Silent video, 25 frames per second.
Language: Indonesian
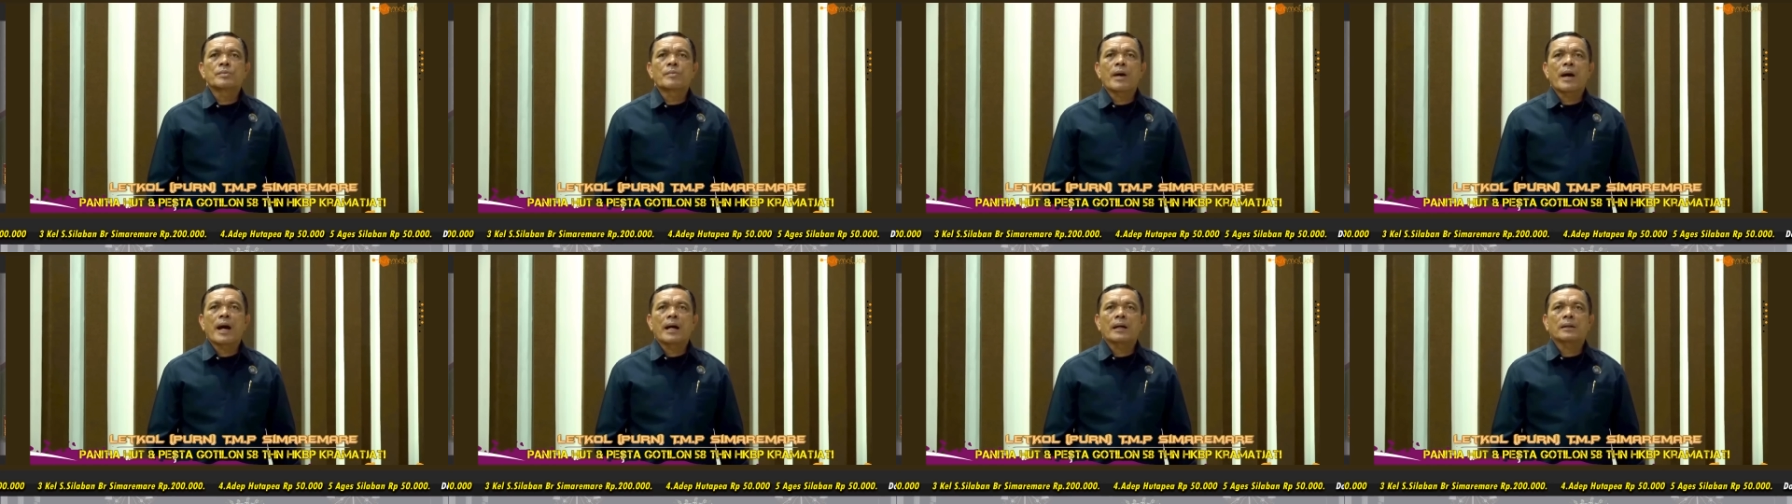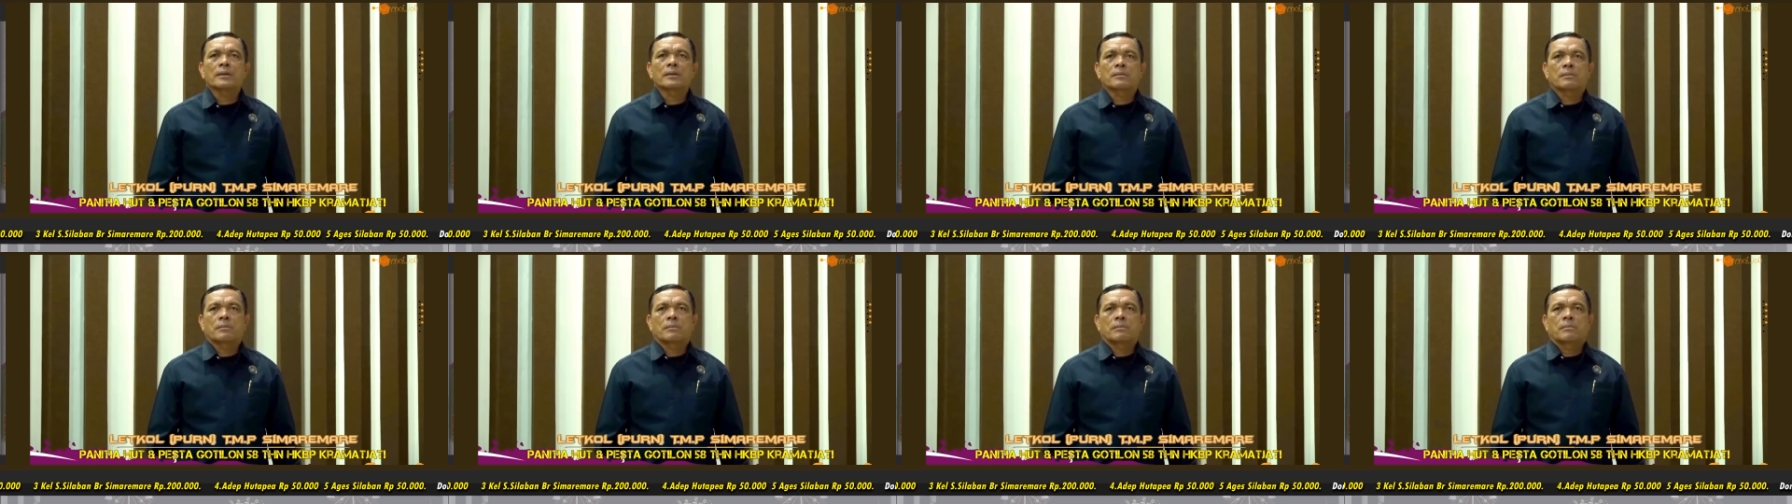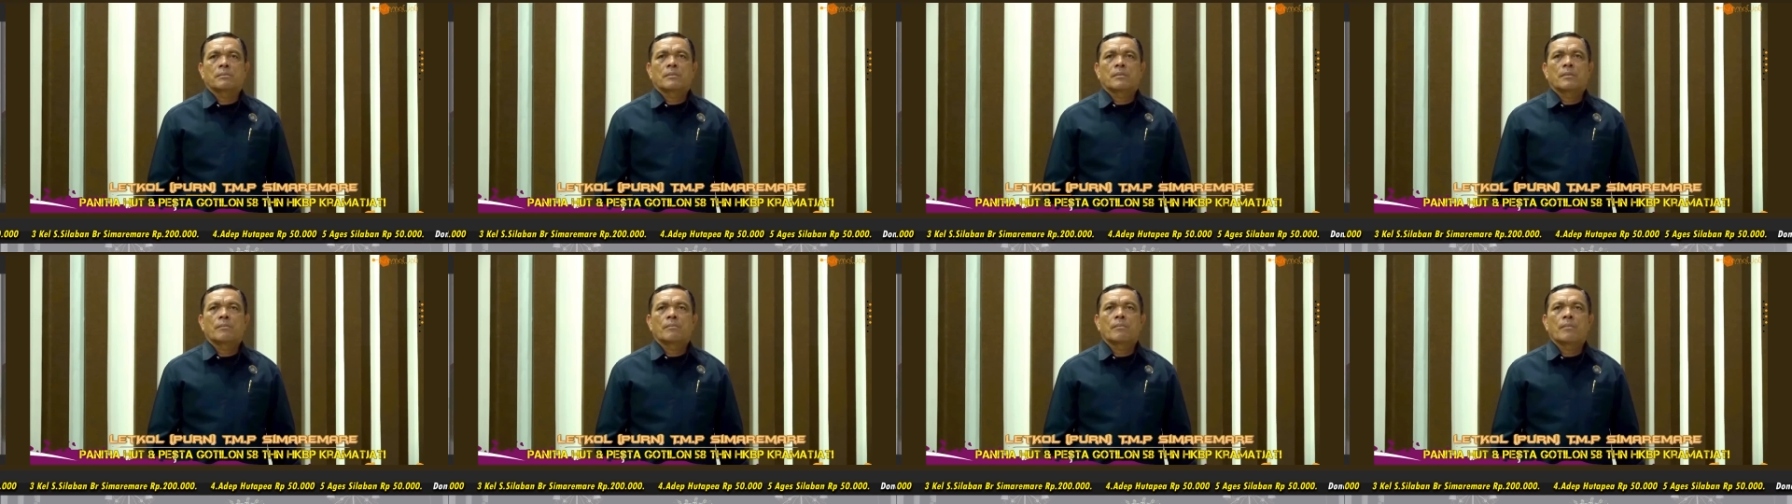jemaat
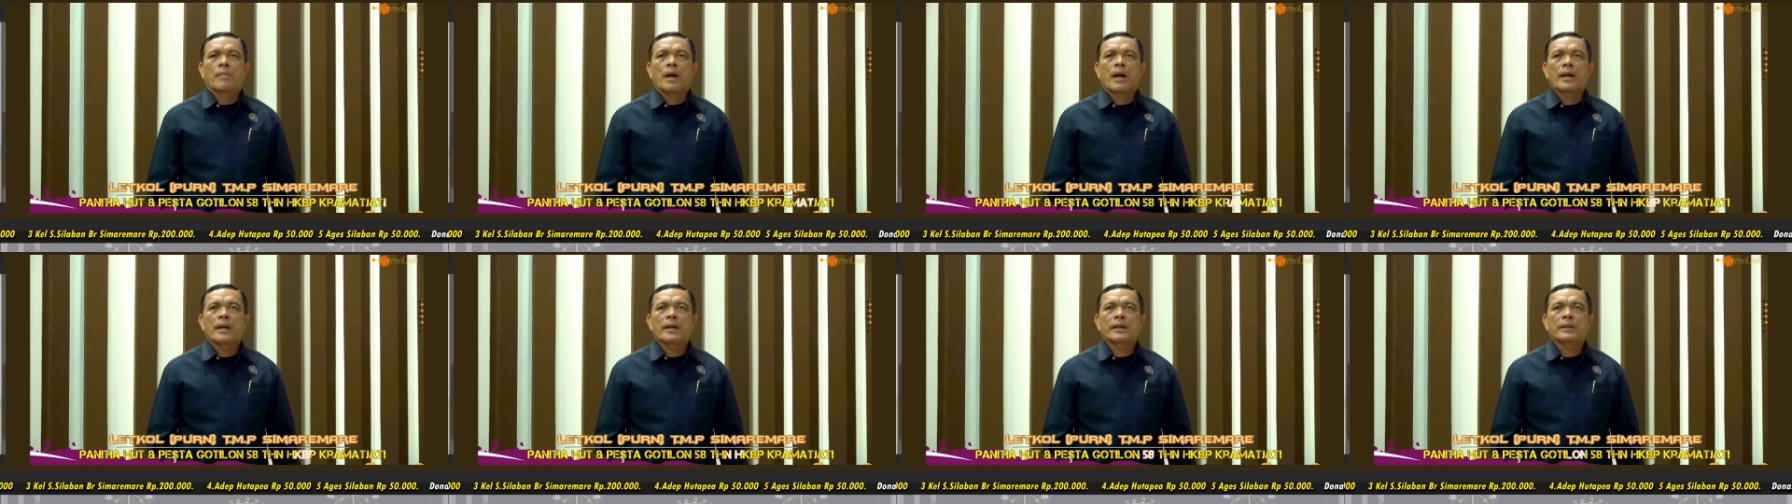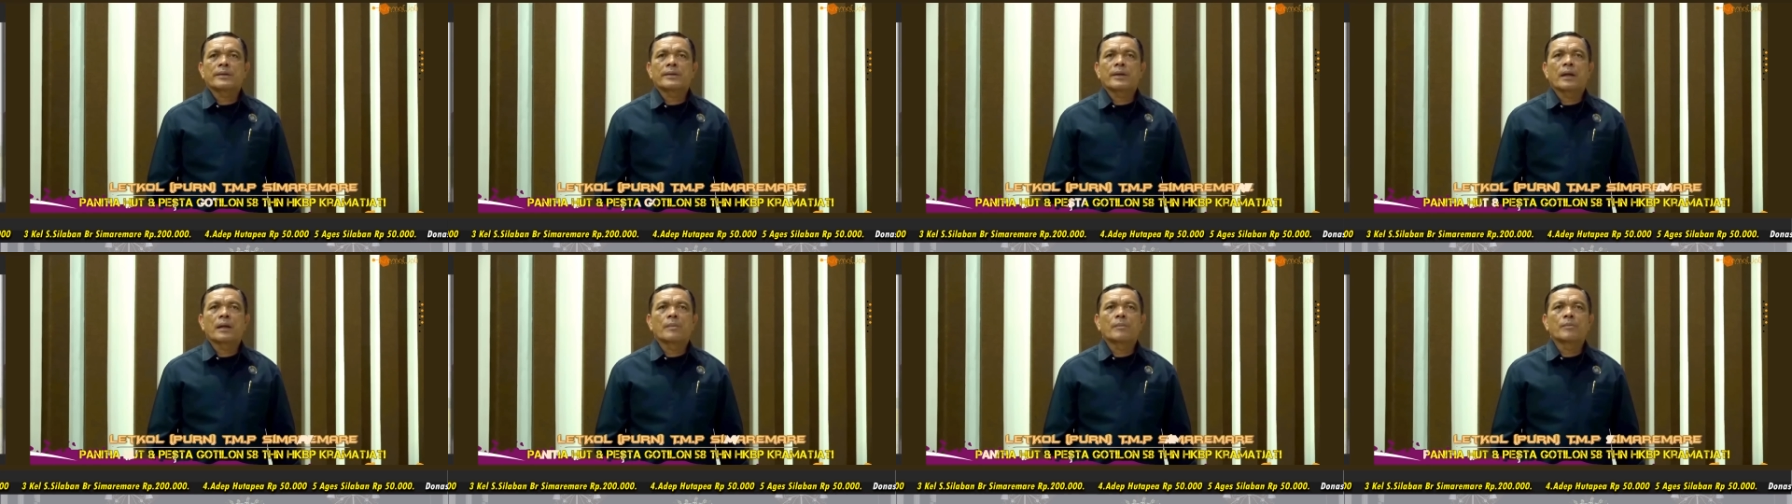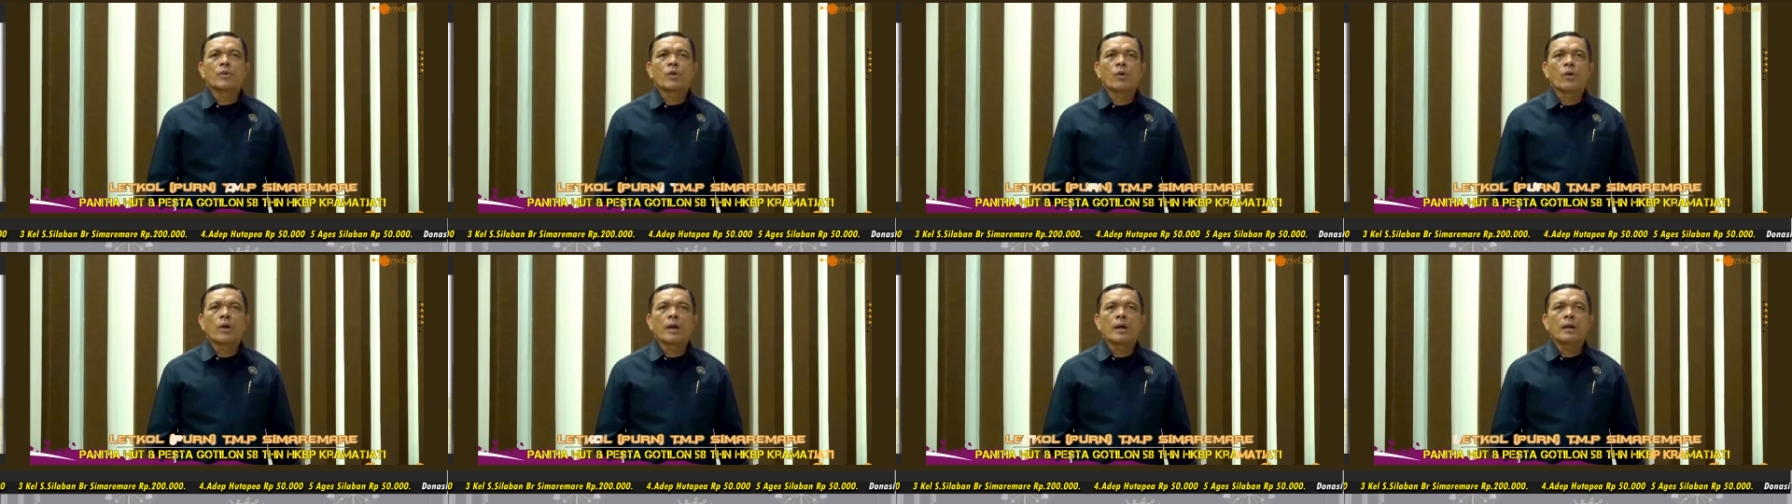baik
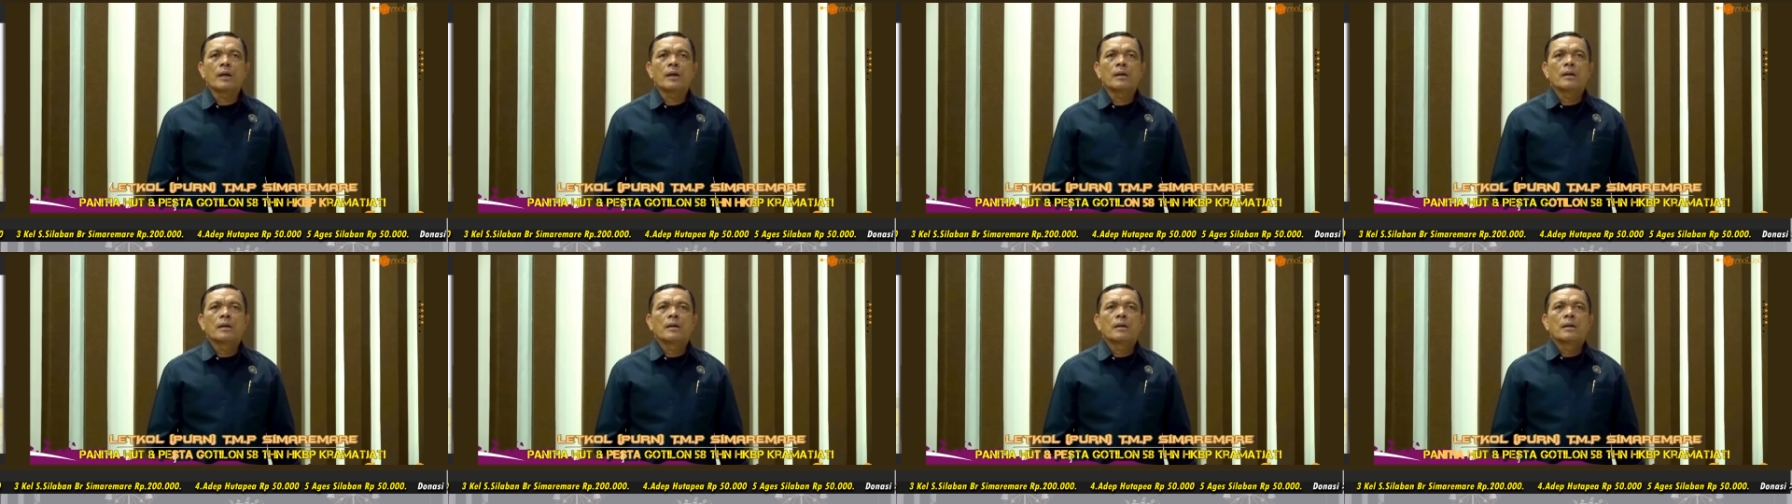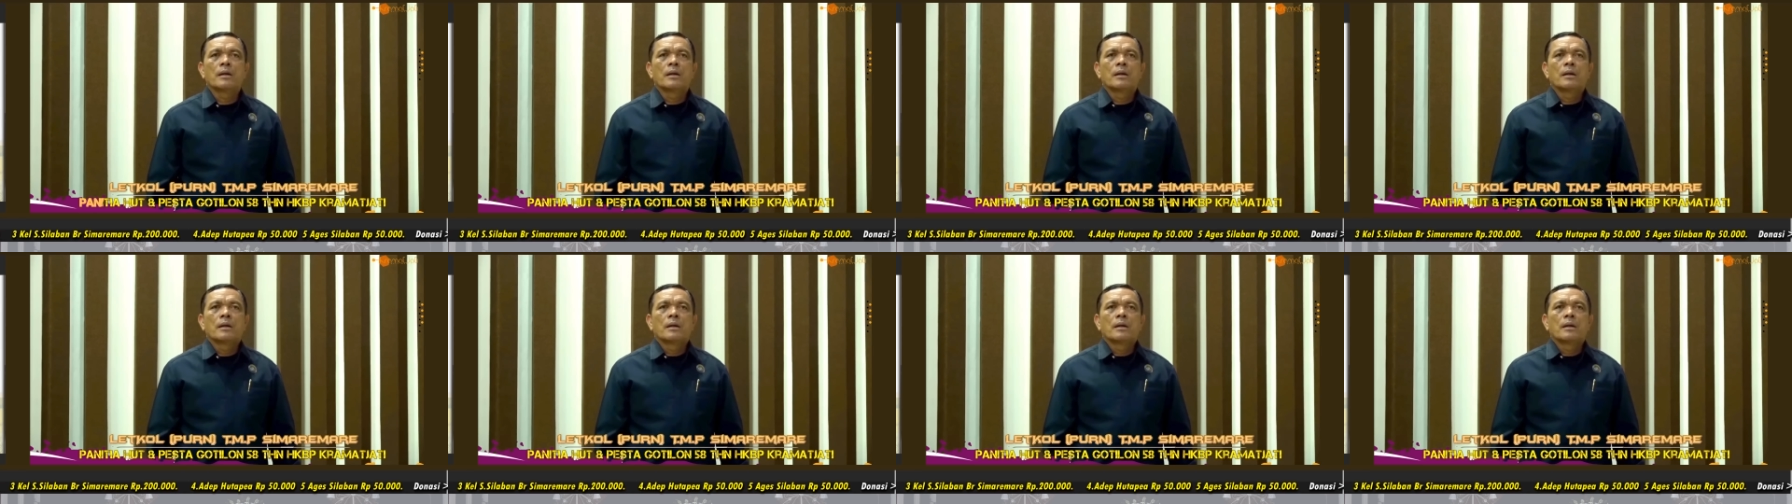dalam doa,